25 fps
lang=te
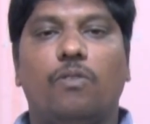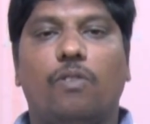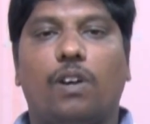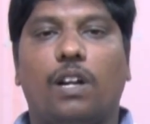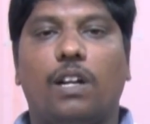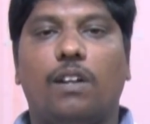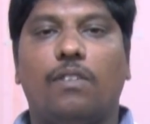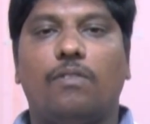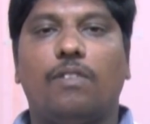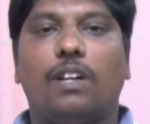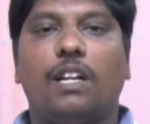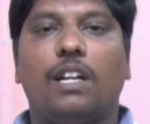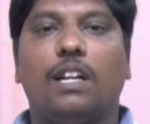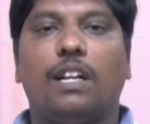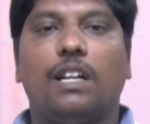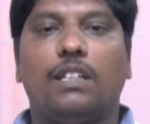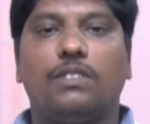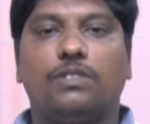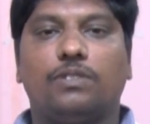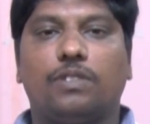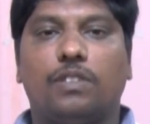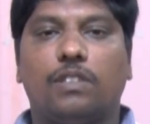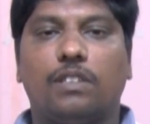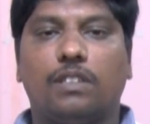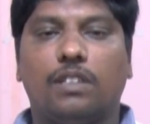వాళ్ళ వాళ్ళ
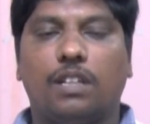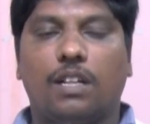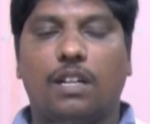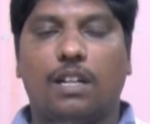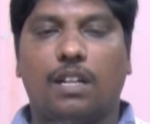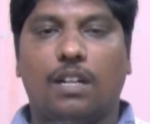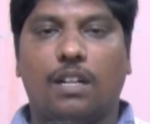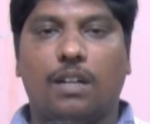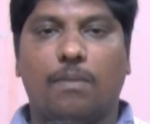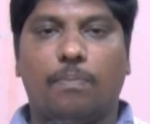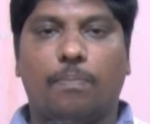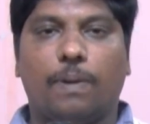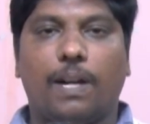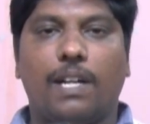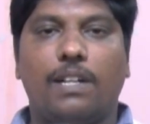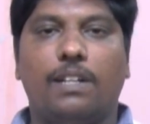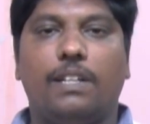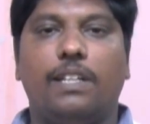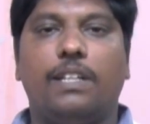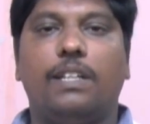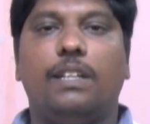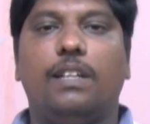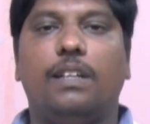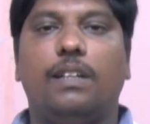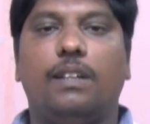సొంత
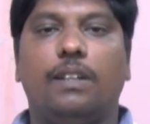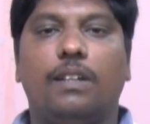పార్టీ